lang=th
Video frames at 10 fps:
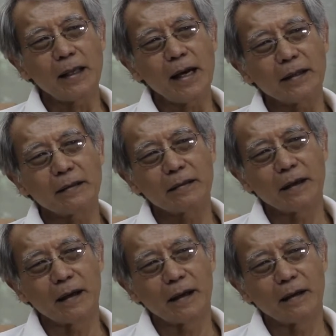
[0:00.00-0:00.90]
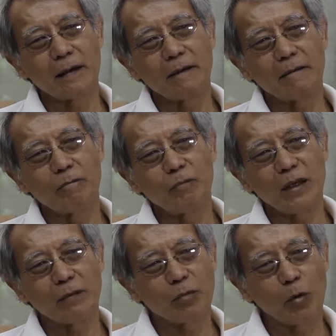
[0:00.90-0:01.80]
าจะมี
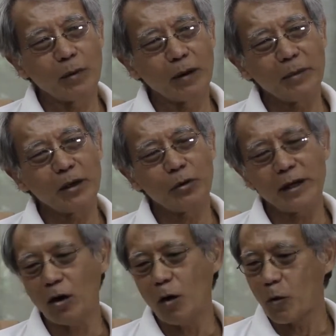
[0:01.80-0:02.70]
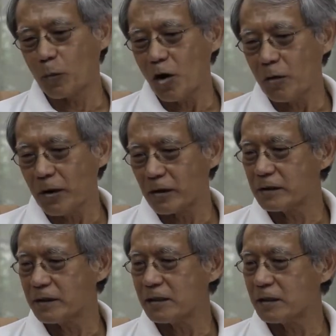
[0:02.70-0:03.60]
ผมไม่รู้เรียกข้อบกพร่องเปล่าคื
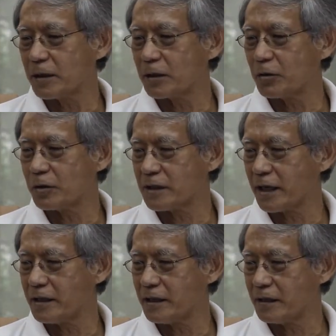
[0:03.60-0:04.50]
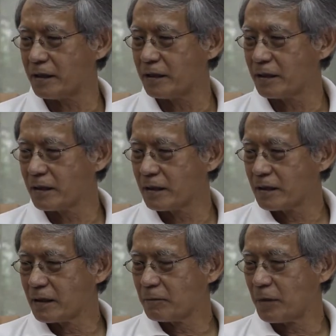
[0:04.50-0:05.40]
อท่านจะเป็นคนใจดี
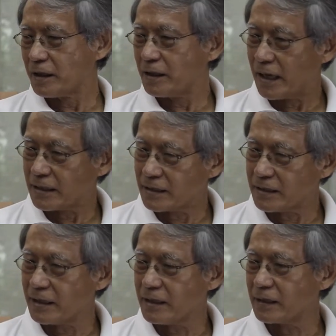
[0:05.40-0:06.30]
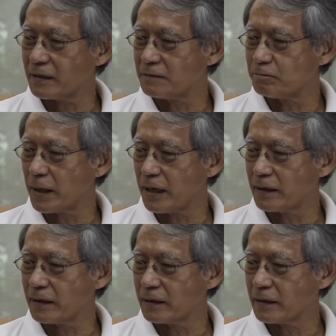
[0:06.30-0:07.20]
บางที อาจจะใจดีเกินไป
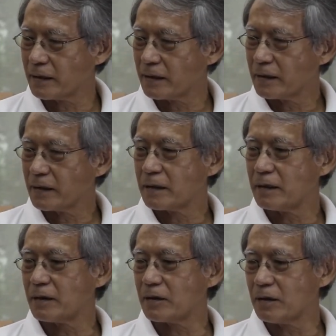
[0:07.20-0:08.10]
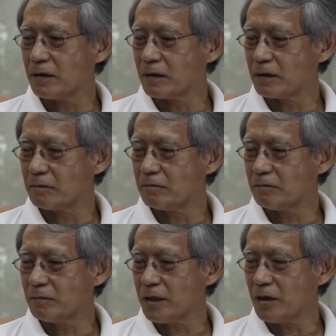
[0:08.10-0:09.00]
แล้วก็
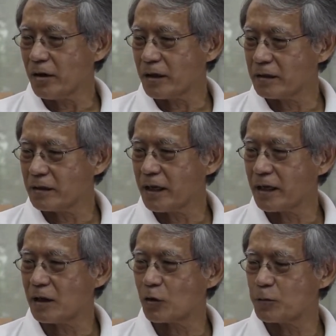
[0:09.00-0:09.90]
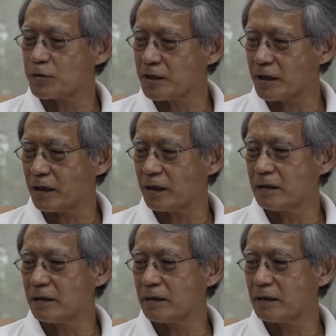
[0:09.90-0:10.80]
ไม่ค่อยเคยเห็นอารมณ์เสีย
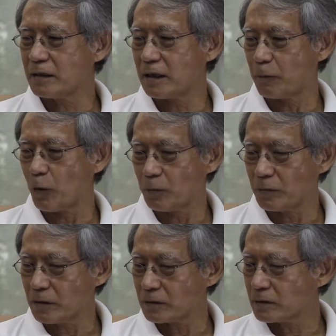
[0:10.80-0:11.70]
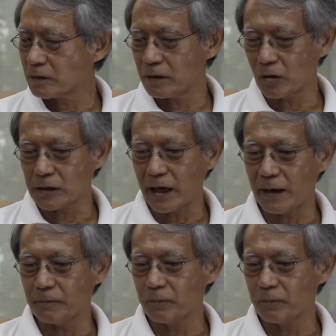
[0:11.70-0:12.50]
นะฮะแต่ผมลองถาม